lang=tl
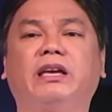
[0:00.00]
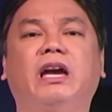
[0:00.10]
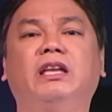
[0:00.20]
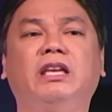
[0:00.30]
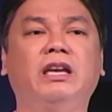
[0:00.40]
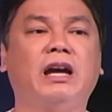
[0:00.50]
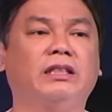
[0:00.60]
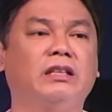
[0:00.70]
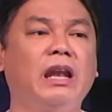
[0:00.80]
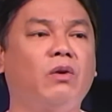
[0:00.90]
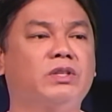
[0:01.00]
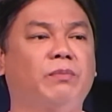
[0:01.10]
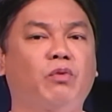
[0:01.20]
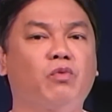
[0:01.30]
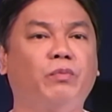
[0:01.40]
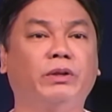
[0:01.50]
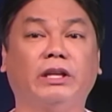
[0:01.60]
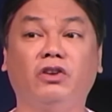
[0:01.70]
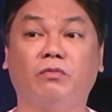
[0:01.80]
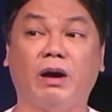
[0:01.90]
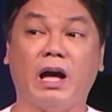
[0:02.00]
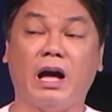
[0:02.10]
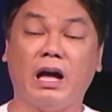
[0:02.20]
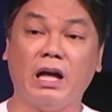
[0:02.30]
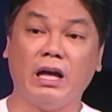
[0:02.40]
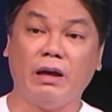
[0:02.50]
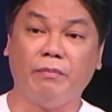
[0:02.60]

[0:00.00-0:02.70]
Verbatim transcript: Kaya iniingatan nila kung saan pumupunta yung mga